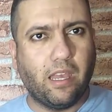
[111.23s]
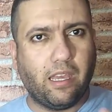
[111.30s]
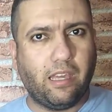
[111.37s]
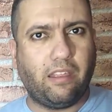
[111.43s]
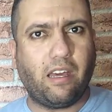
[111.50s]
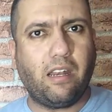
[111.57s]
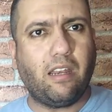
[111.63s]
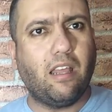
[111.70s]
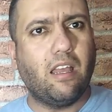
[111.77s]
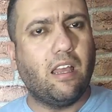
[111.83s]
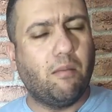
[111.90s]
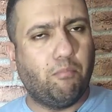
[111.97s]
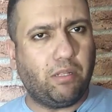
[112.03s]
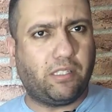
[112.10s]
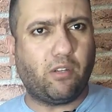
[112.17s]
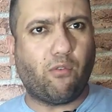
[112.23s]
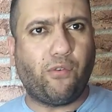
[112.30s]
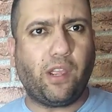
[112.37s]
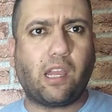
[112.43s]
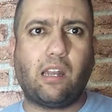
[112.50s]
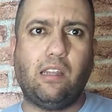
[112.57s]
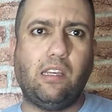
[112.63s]
اذا
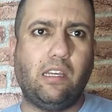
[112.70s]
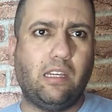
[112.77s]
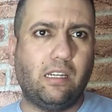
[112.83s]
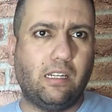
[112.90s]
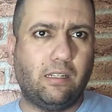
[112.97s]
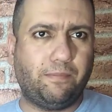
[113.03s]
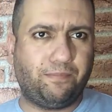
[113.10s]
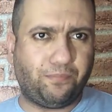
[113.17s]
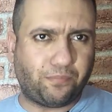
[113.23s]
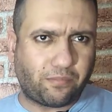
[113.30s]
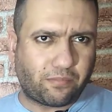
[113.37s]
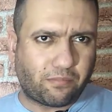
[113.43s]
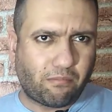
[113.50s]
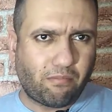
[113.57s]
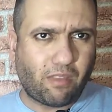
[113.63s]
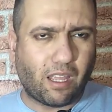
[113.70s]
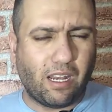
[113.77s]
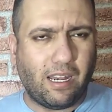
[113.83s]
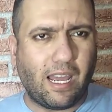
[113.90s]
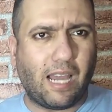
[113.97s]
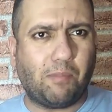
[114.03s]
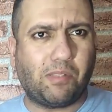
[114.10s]
بالتوفيق
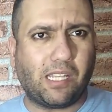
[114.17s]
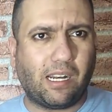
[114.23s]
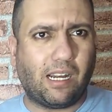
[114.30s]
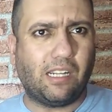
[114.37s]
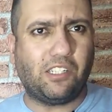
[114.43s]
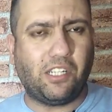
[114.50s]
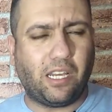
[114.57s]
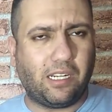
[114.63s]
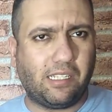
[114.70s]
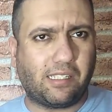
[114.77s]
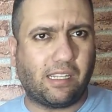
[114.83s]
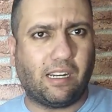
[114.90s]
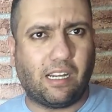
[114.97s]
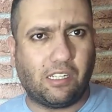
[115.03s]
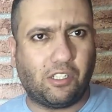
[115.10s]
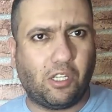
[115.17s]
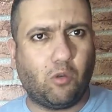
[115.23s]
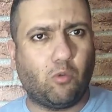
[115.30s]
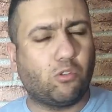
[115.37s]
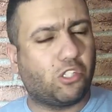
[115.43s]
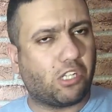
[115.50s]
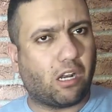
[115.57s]
للاعب صنهاجي يعني صنهاجي
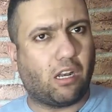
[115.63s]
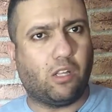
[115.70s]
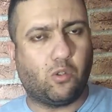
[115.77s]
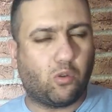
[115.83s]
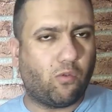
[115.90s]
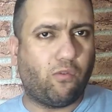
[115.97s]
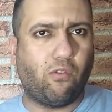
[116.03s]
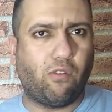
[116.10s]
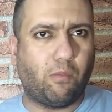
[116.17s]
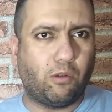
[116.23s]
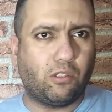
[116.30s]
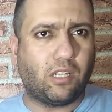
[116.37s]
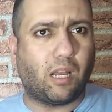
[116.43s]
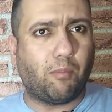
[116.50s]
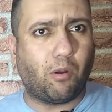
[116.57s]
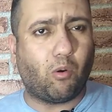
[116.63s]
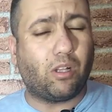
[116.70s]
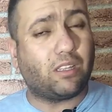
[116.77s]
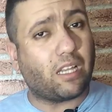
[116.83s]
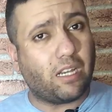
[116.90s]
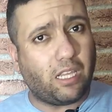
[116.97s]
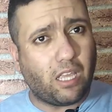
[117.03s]
وان شاء الله نشوفوه بالمنتخب
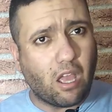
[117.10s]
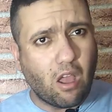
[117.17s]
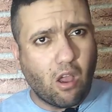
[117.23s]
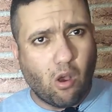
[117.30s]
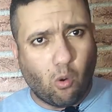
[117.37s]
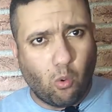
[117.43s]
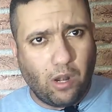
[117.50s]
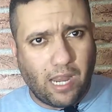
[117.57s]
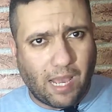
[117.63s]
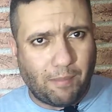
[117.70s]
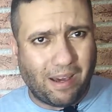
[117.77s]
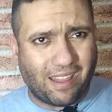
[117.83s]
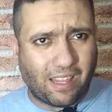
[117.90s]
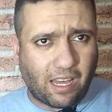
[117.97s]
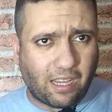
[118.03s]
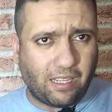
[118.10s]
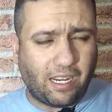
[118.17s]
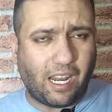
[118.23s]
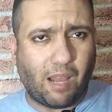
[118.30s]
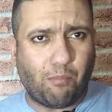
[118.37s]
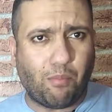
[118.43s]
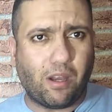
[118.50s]
الوطني واللاعب هذا
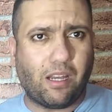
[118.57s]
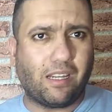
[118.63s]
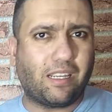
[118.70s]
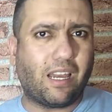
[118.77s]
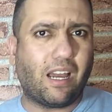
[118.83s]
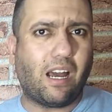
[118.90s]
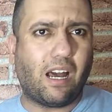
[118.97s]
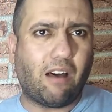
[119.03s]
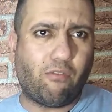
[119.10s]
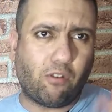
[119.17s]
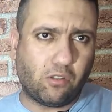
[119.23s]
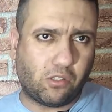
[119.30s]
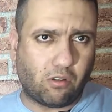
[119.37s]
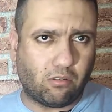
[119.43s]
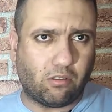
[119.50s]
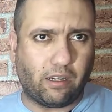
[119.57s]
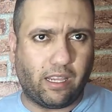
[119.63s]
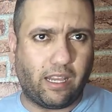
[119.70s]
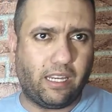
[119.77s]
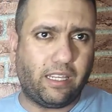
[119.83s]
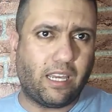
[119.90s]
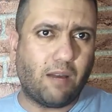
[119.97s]
يلعب كافون سونتر
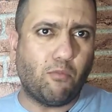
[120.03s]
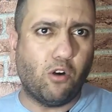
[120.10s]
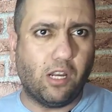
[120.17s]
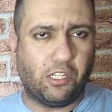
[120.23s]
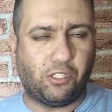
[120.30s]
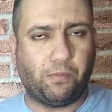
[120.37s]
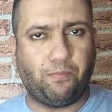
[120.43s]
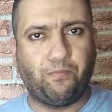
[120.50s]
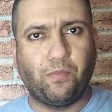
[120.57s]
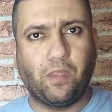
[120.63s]
يعني كمهاجم